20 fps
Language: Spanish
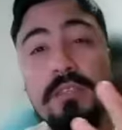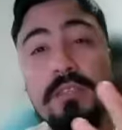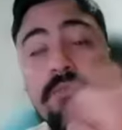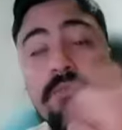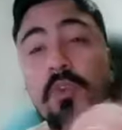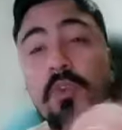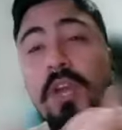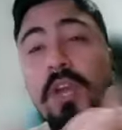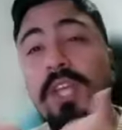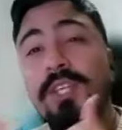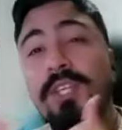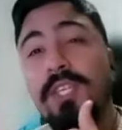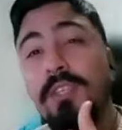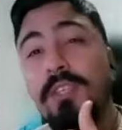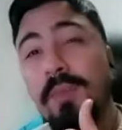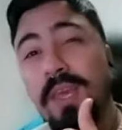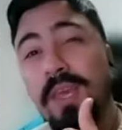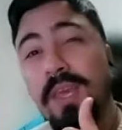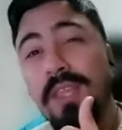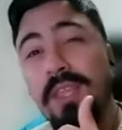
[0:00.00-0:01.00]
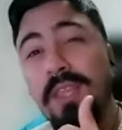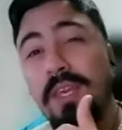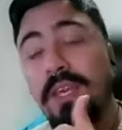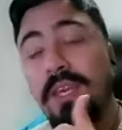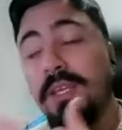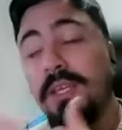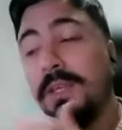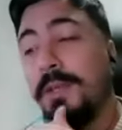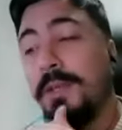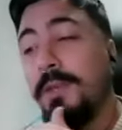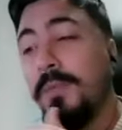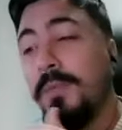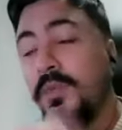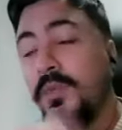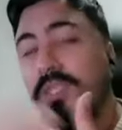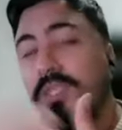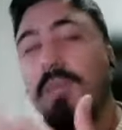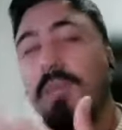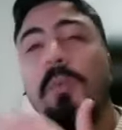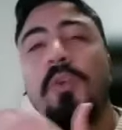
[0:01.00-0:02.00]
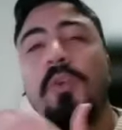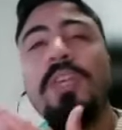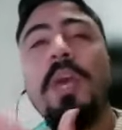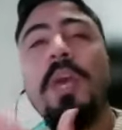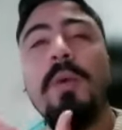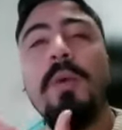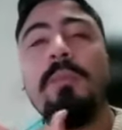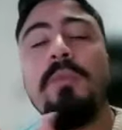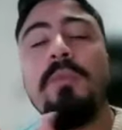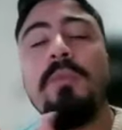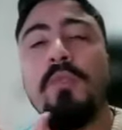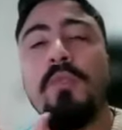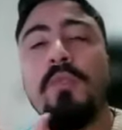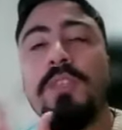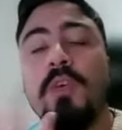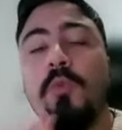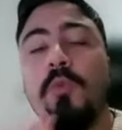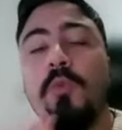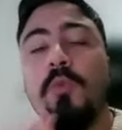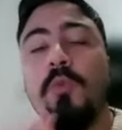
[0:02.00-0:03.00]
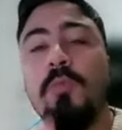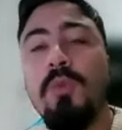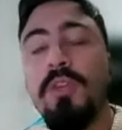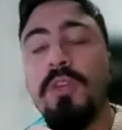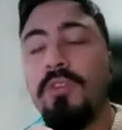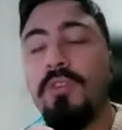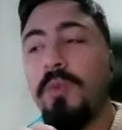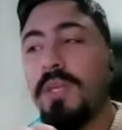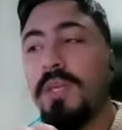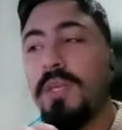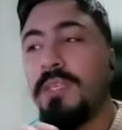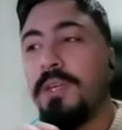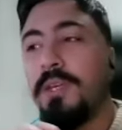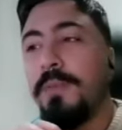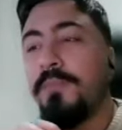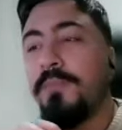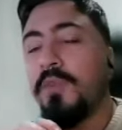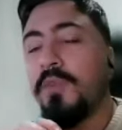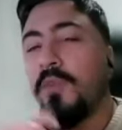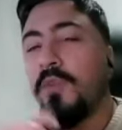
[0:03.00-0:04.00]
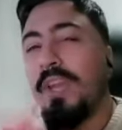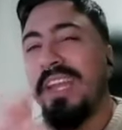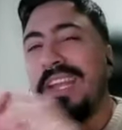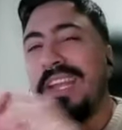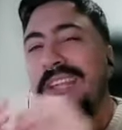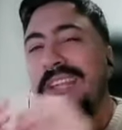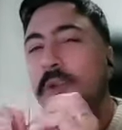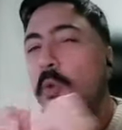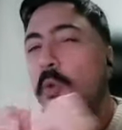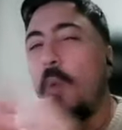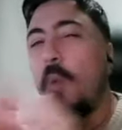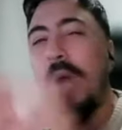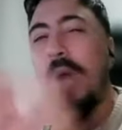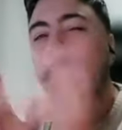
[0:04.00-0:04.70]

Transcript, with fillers: dos carillas y media, entonces se podía haber profundizado un poquito más. No es que eran cuatro